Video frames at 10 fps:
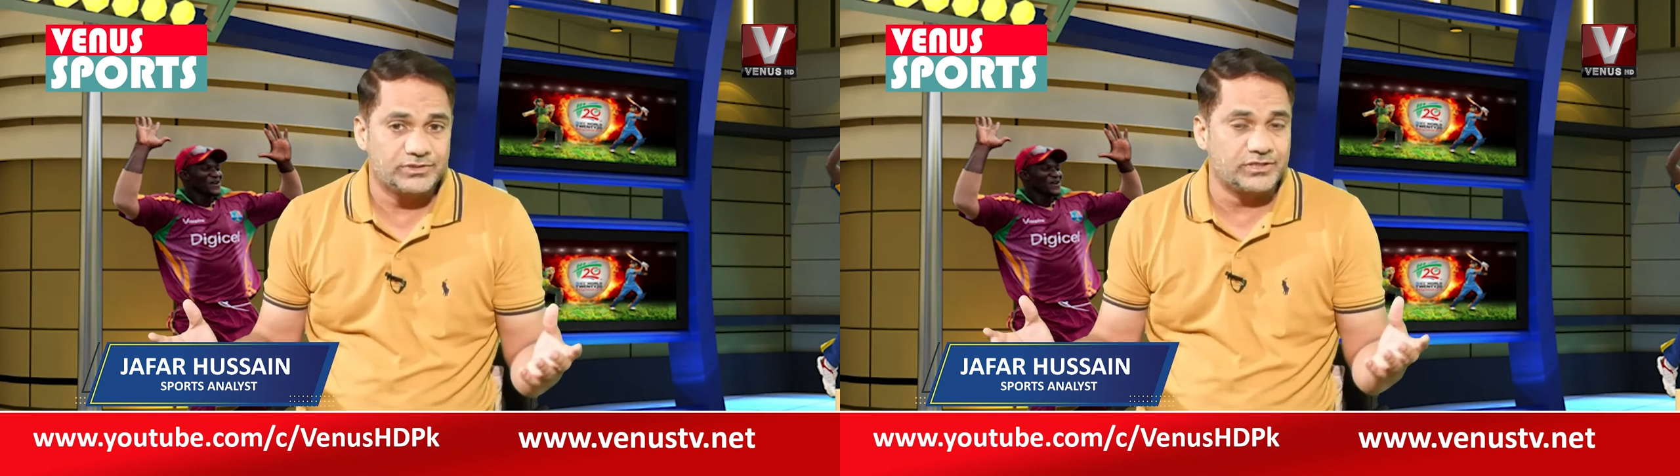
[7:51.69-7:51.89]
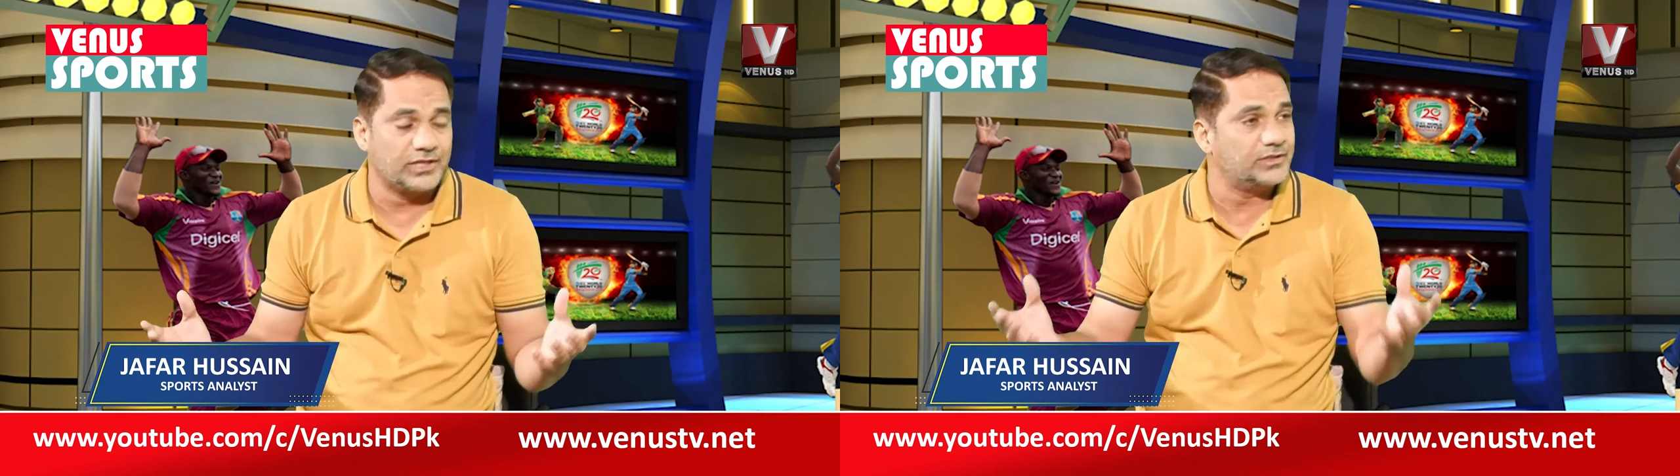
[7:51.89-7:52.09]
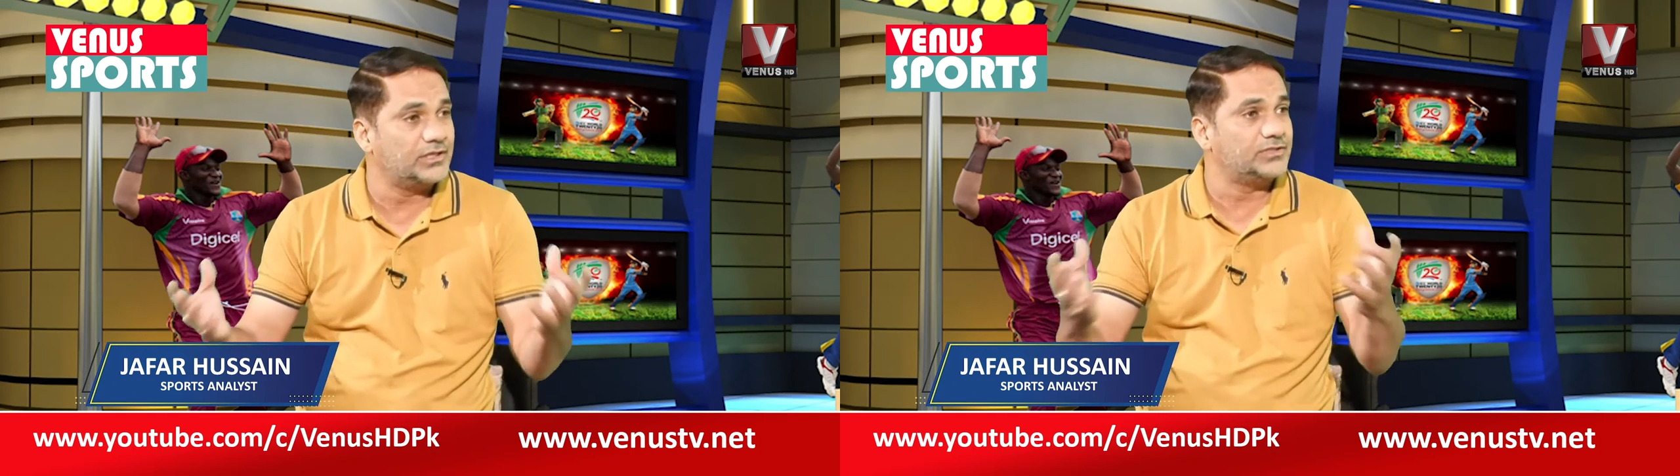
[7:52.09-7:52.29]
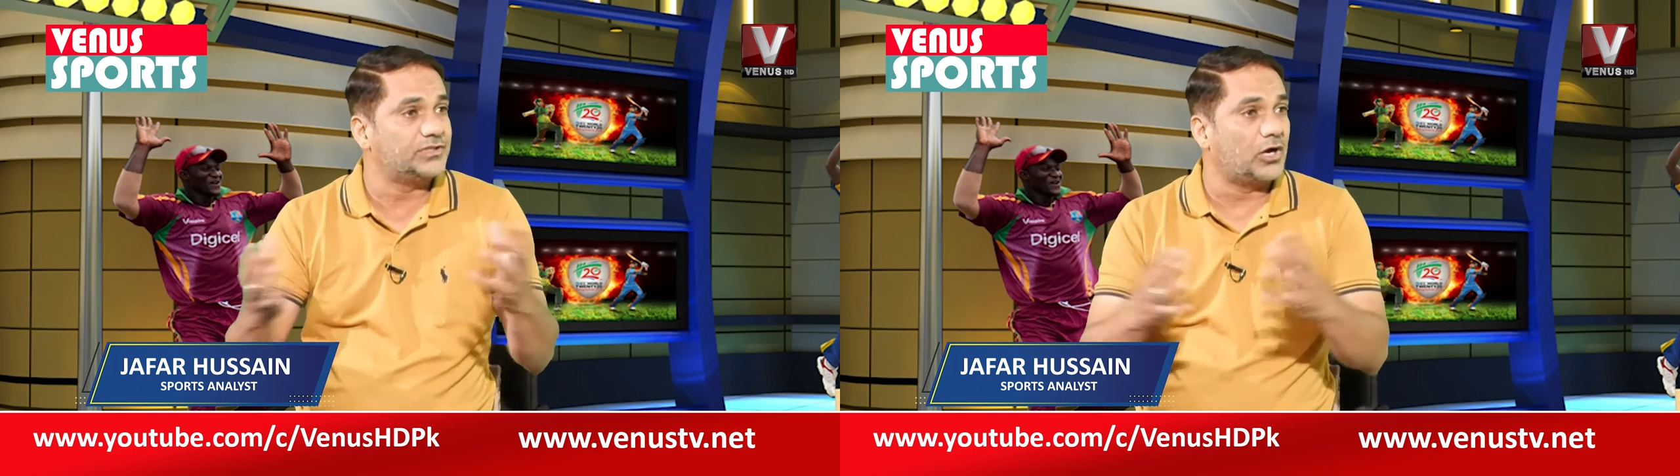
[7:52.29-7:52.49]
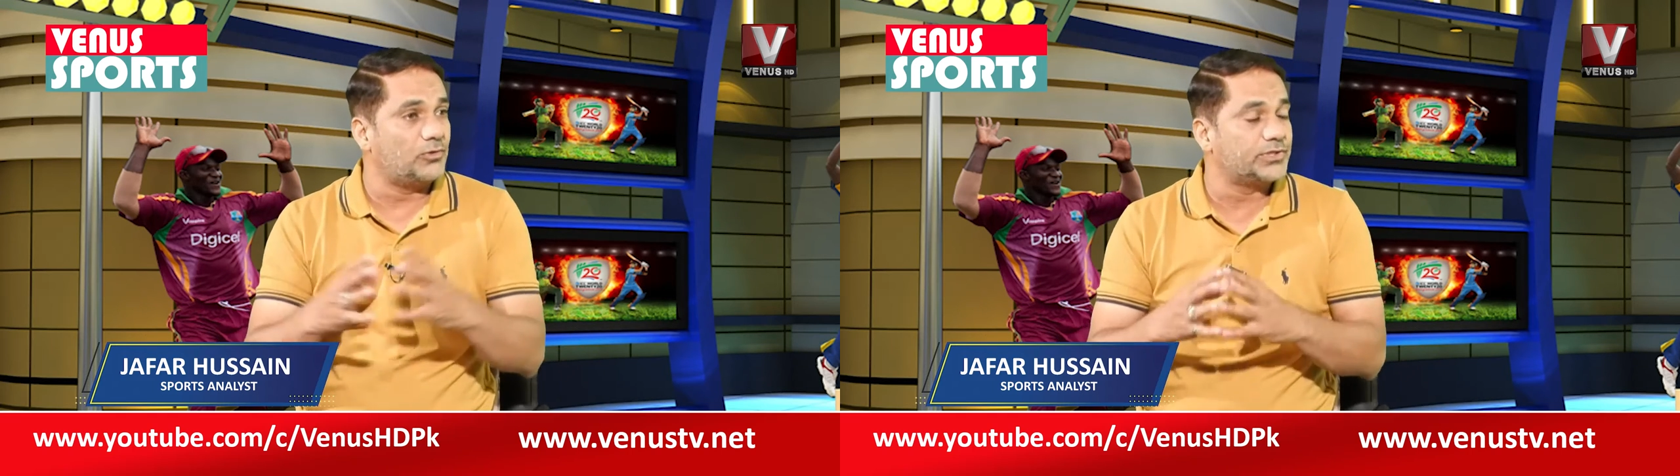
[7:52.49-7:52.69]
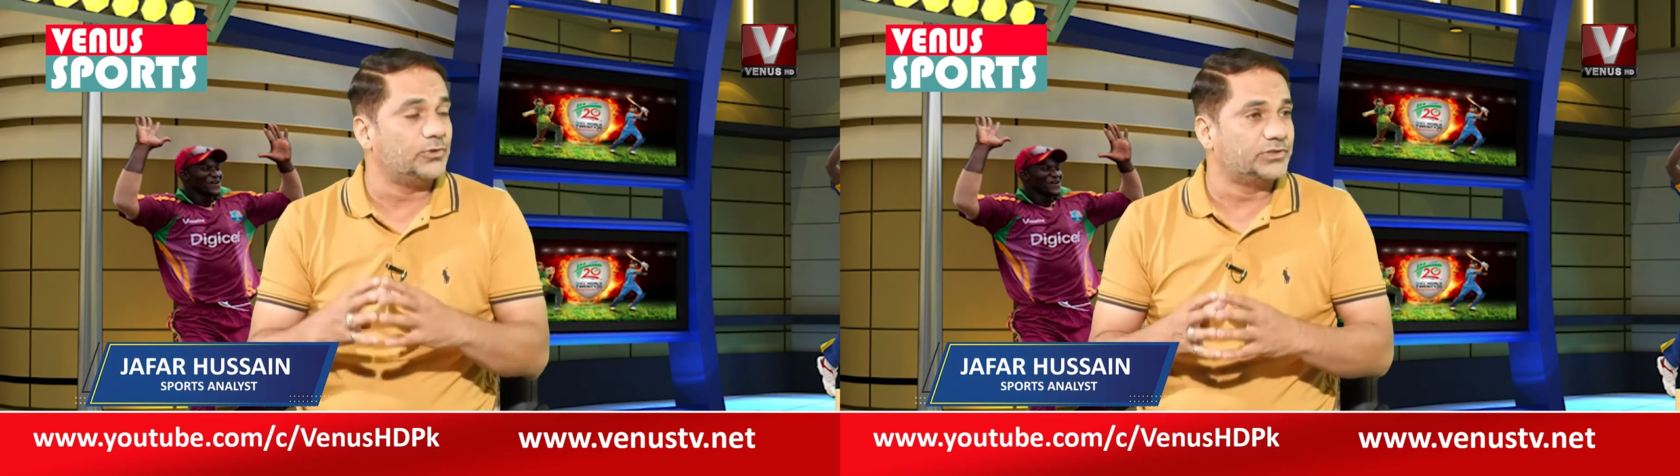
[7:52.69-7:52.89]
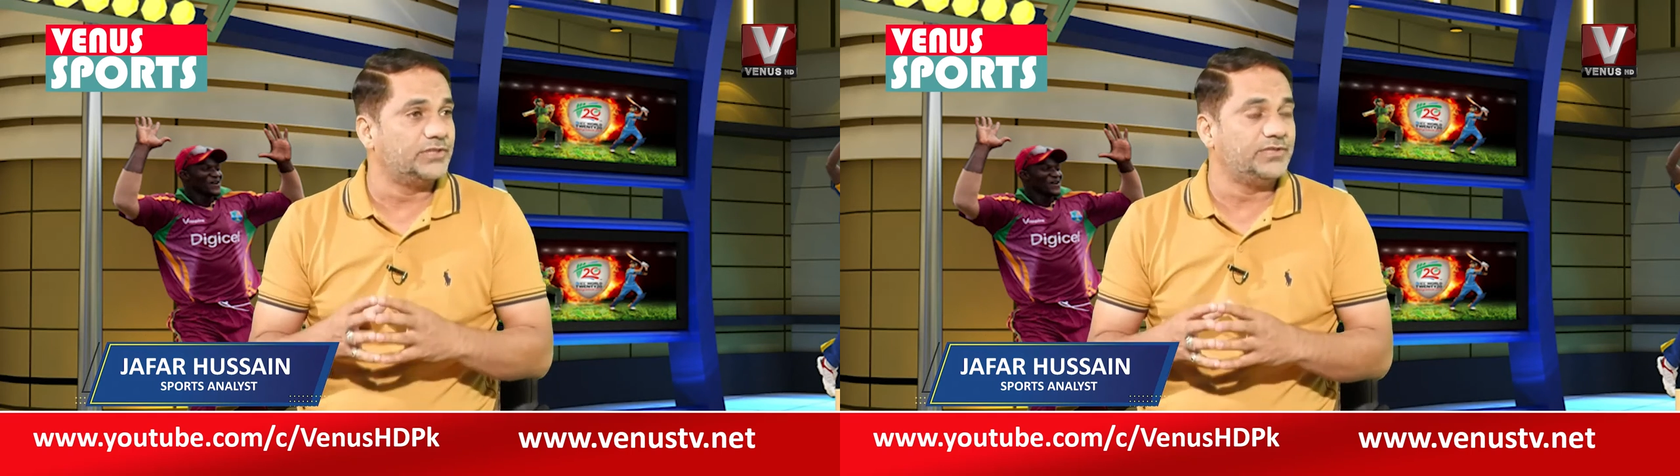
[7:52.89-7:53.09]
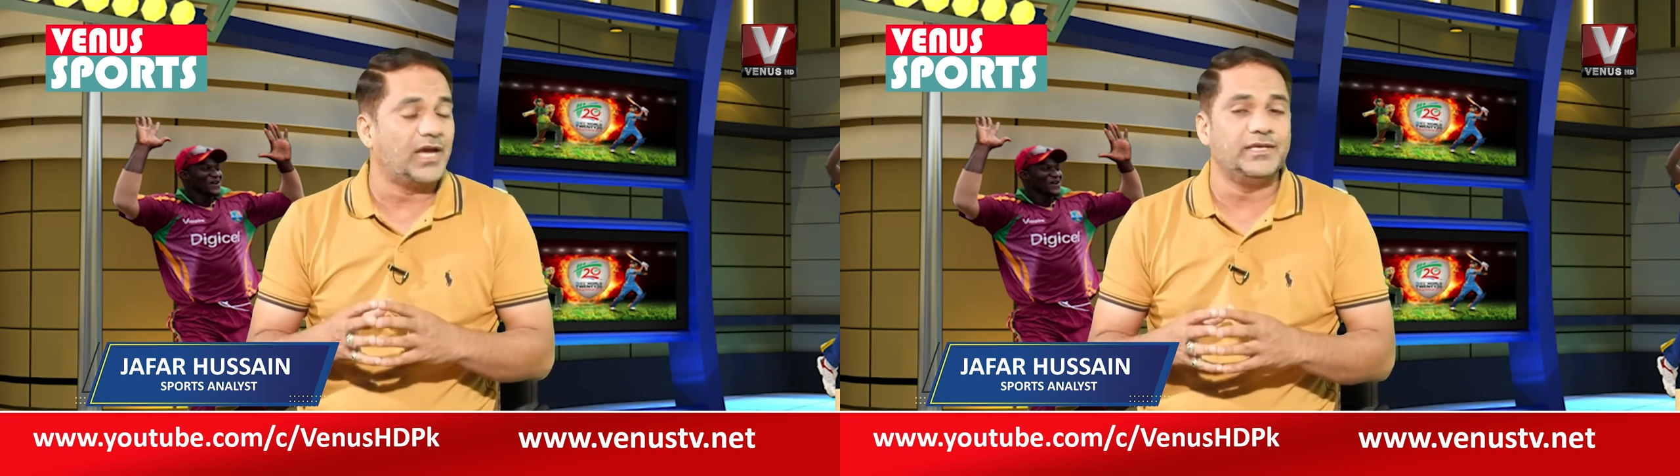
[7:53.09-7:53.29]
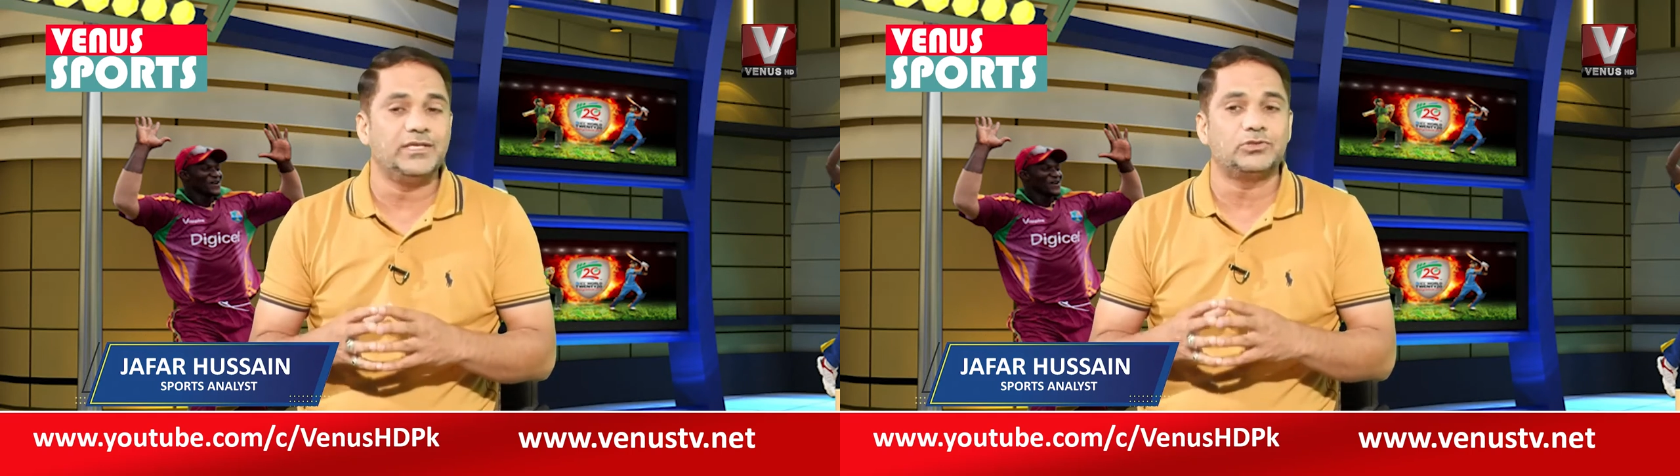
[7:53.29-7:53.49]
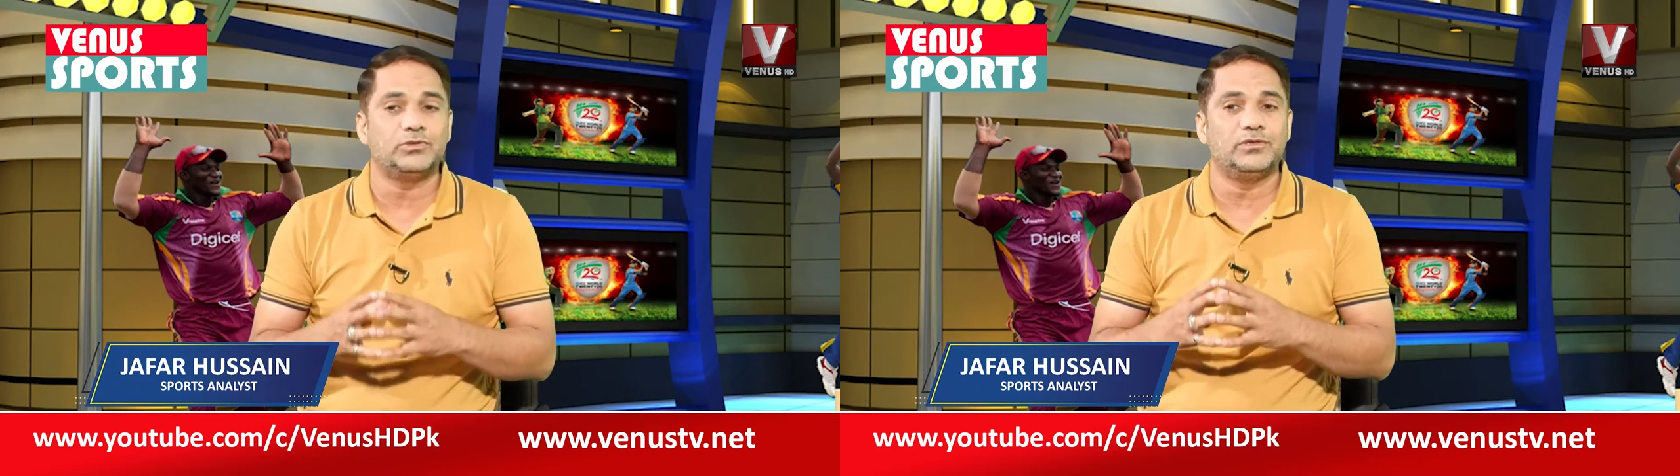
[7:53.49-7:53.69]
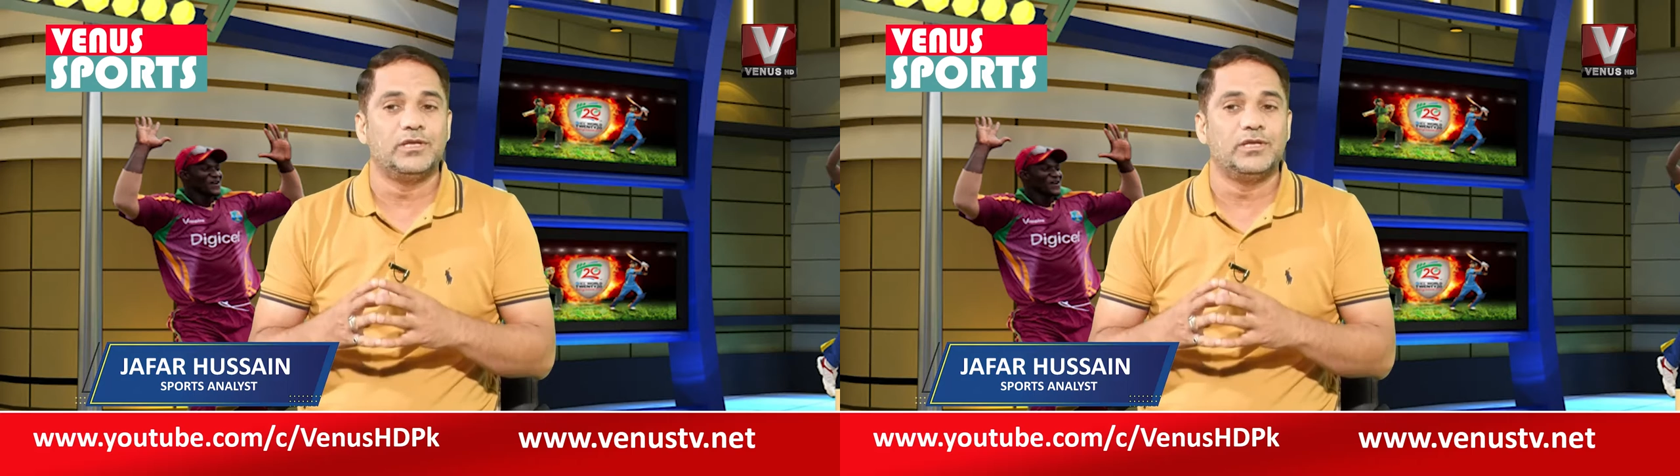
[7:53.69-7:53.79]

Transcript: चंद जगहों से होती हुई आई है तो